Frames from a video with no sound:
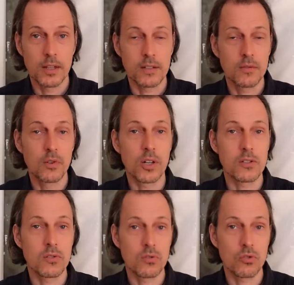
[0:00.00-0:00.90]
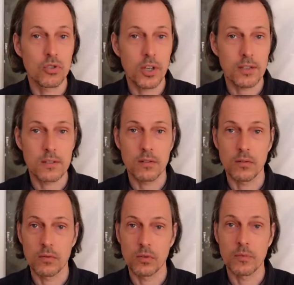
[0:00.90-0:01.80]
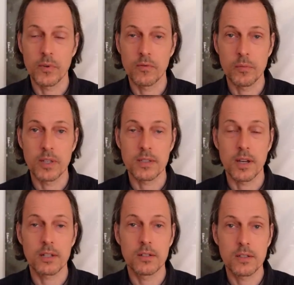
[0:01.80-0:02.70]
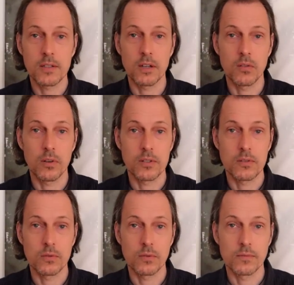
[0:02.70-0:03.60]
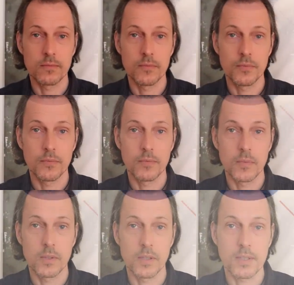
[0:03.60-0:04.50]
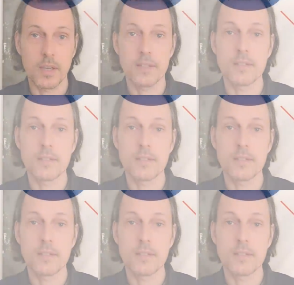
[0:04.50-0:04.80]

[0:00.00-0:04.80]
Das führt also zu Stress oder wie man sagt, Dysregulation. Das heißt,